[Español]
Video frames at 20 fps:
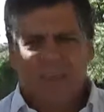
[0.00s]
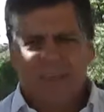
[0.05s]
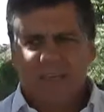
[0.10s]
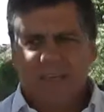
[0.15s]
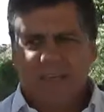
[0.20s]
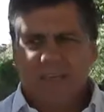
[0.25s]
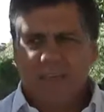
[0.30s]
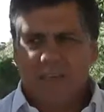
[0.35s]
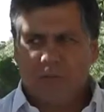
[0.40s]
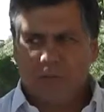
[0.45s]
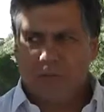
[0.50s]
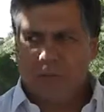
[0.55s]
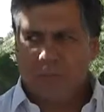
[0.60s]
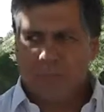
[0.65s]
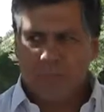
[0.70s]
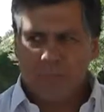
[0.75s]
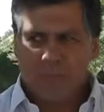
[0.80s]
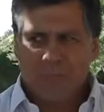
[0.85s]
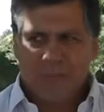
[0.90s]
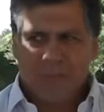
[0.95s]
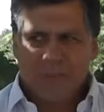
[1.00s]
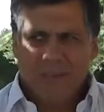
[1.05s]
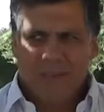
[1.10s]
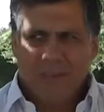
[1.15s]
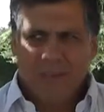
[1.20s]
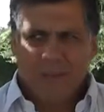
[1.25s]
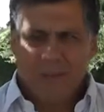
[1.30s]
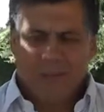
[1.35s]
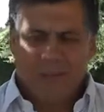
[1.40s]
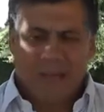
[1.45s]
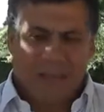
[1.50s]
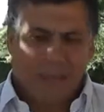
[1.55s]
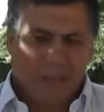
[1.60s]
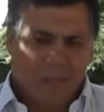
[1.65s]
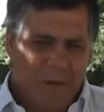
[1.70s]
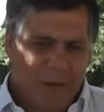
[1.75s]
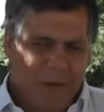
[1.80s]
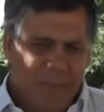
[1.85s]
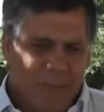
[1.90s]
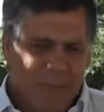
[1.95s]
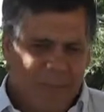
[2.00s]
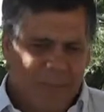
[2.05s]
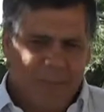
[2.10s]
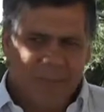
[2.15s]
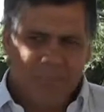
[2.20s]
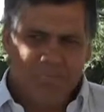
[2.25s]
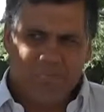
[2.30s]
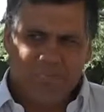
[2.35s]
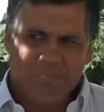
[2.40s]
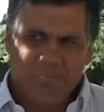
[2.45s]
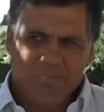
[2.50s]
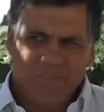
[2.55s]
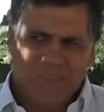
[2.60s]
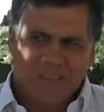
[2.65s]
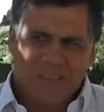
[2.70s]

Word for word: y que eso, eh, además de, em,